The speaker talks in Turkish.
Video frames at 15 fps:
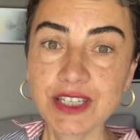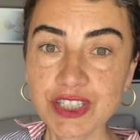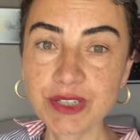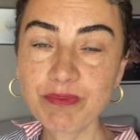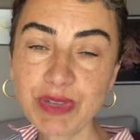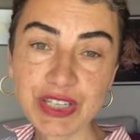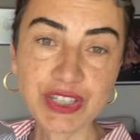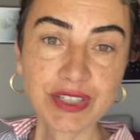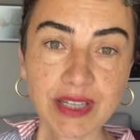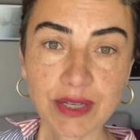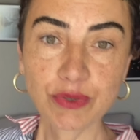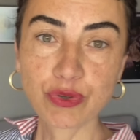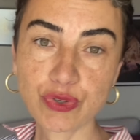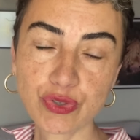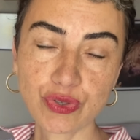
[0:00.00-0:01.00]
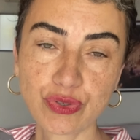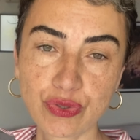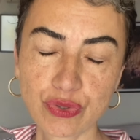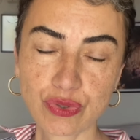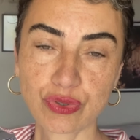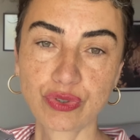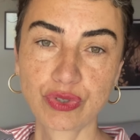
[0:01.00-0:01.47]
için peşinden
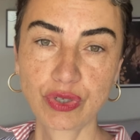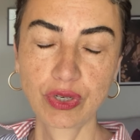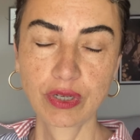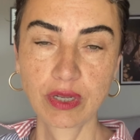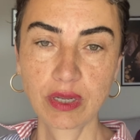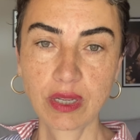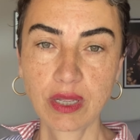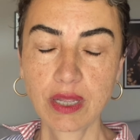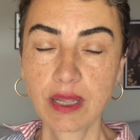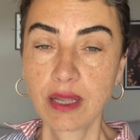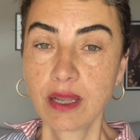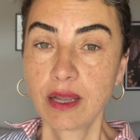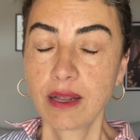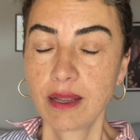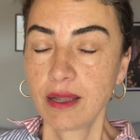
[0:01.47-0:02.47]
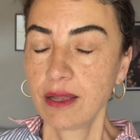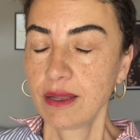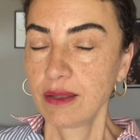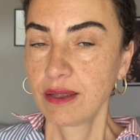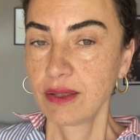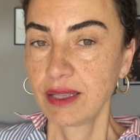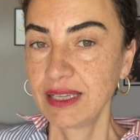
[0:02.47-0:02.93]
koşuyoruzdur.
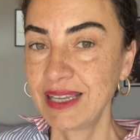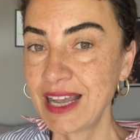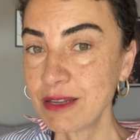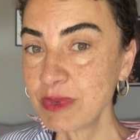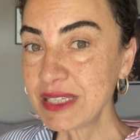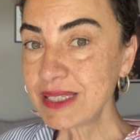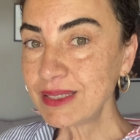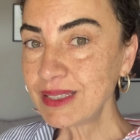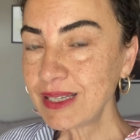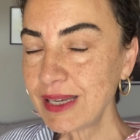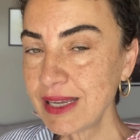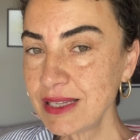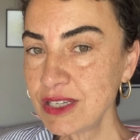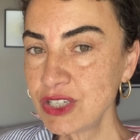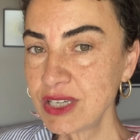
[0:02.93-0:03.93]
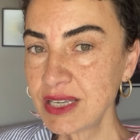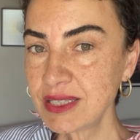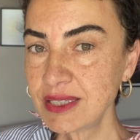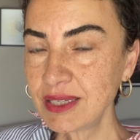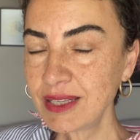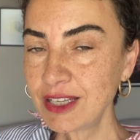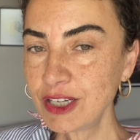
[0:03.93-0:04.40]
Gelmesinden endişe
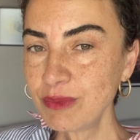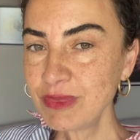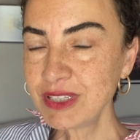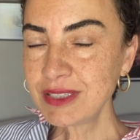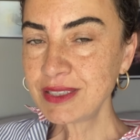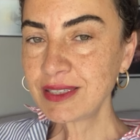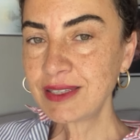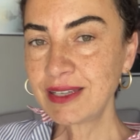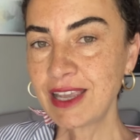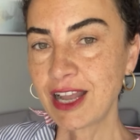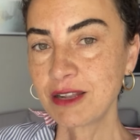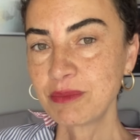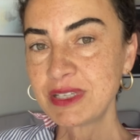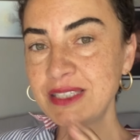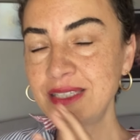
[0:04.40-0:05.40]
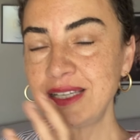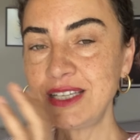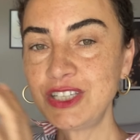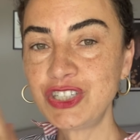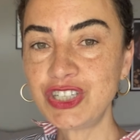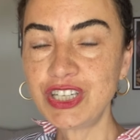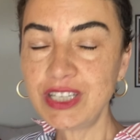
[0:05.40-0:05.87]
ettiklerimiz ya da gelmesi
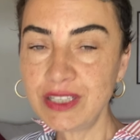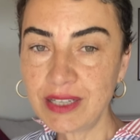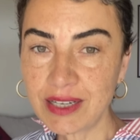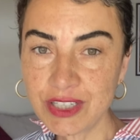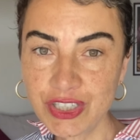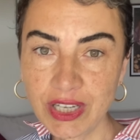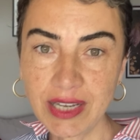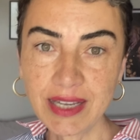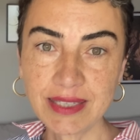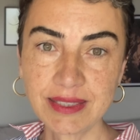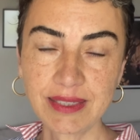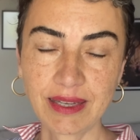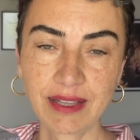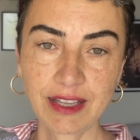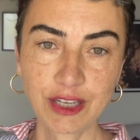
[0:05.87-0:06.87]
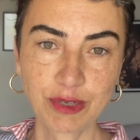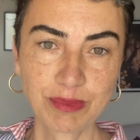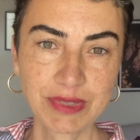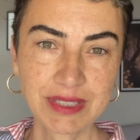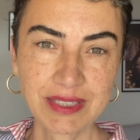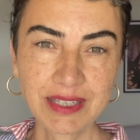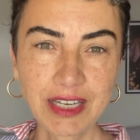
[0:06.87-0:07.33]
için acele
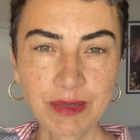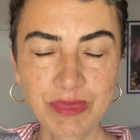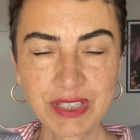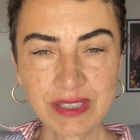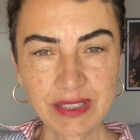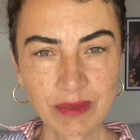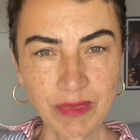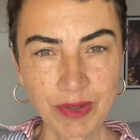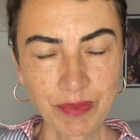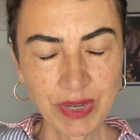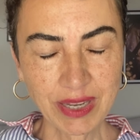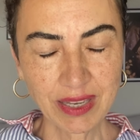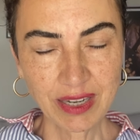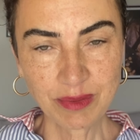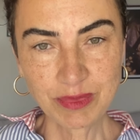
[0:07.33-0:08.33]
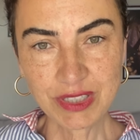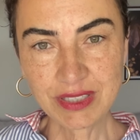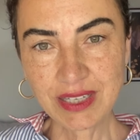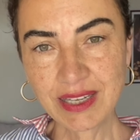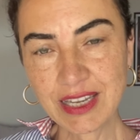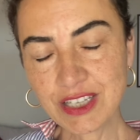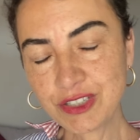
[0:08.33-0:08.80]
ettiklerimiz yine bizi zaman
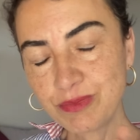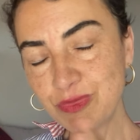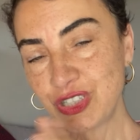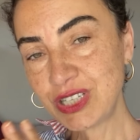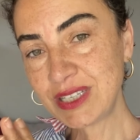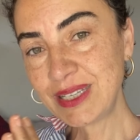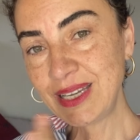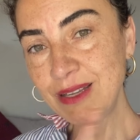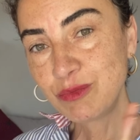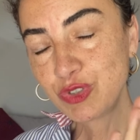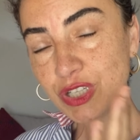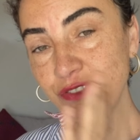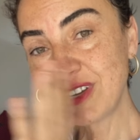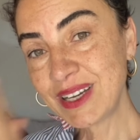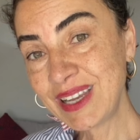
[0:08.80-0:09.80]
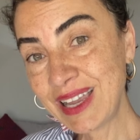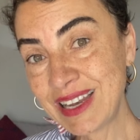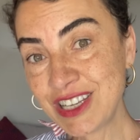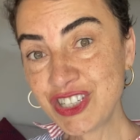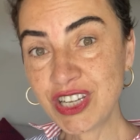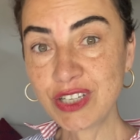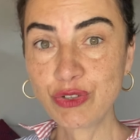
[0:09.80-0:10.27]
makinemizde geçmişe değil bu sefer
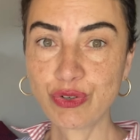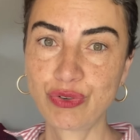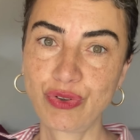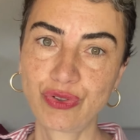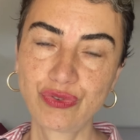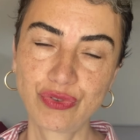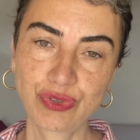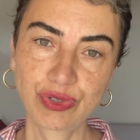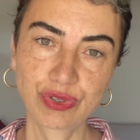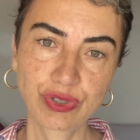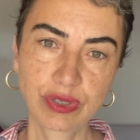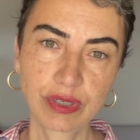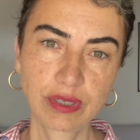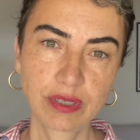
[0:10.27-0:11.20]
geleceğe doğru götürür.